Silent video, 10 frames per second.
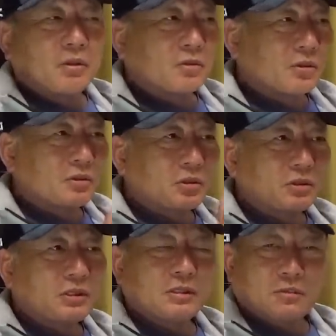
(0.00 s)
ものすごいそ
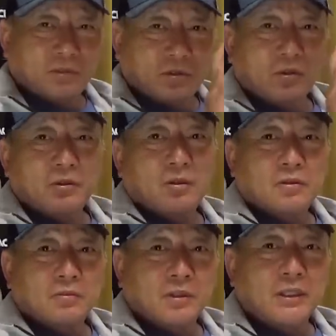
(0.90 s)
しりも
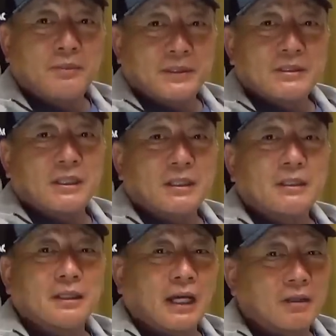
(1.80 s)
コントロールもいいピッチャーな
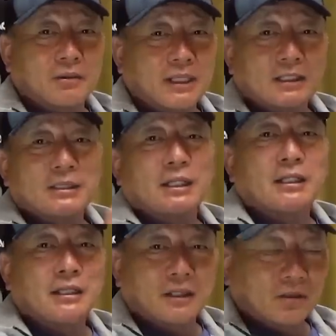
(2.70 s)
んあのキャッチャー
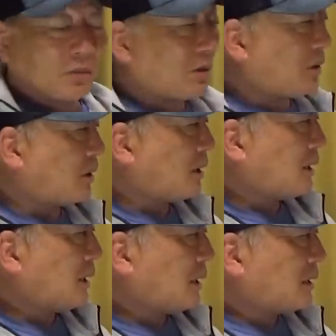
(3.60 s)
なんだけども、
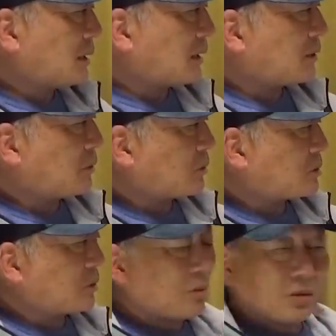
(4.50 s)
はい、なんかこう
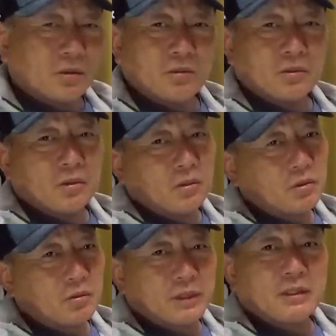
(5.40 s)
送球今日
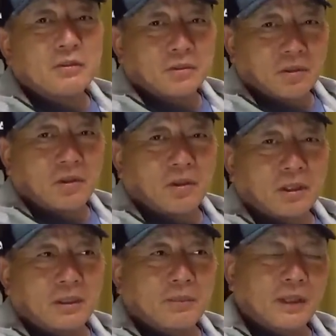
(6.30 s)
の見てると
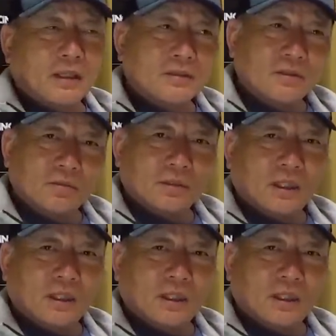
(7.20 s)
やっぱ野手にも